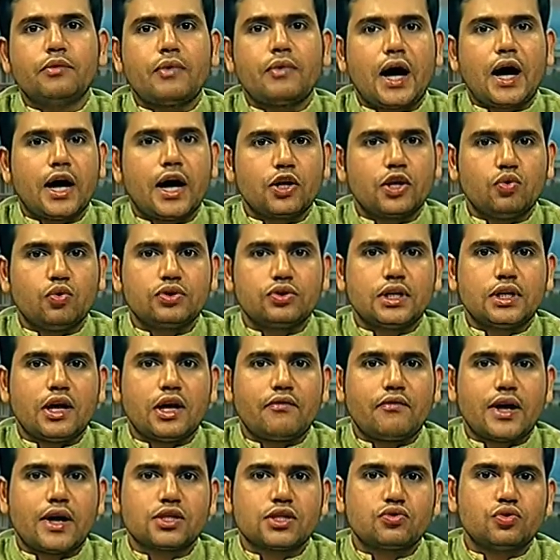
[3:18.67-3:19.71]
आयोजन
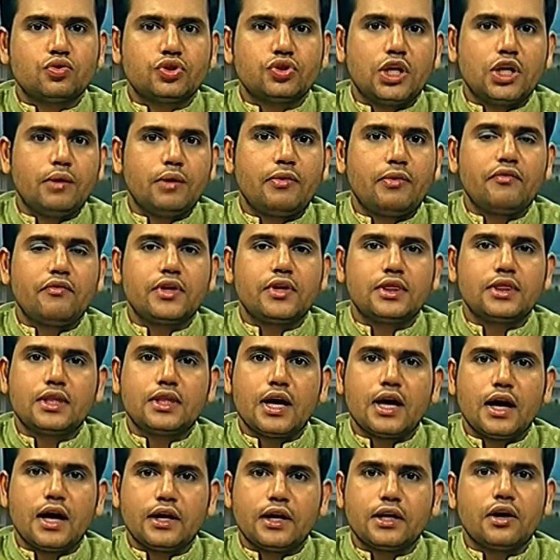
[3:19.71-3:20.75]
वास्तुशिल्प
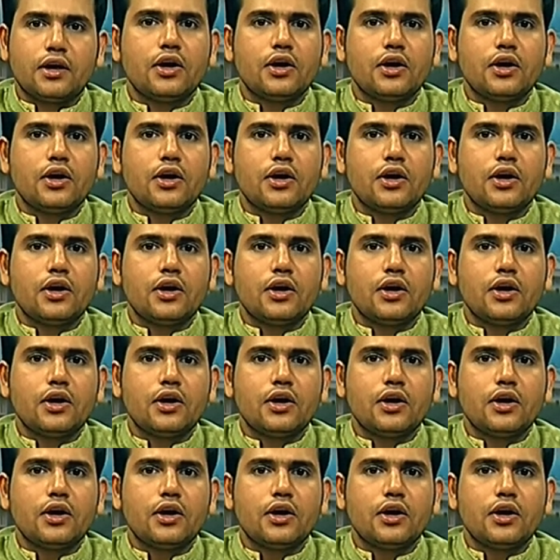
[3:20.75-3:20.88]
विद्यालय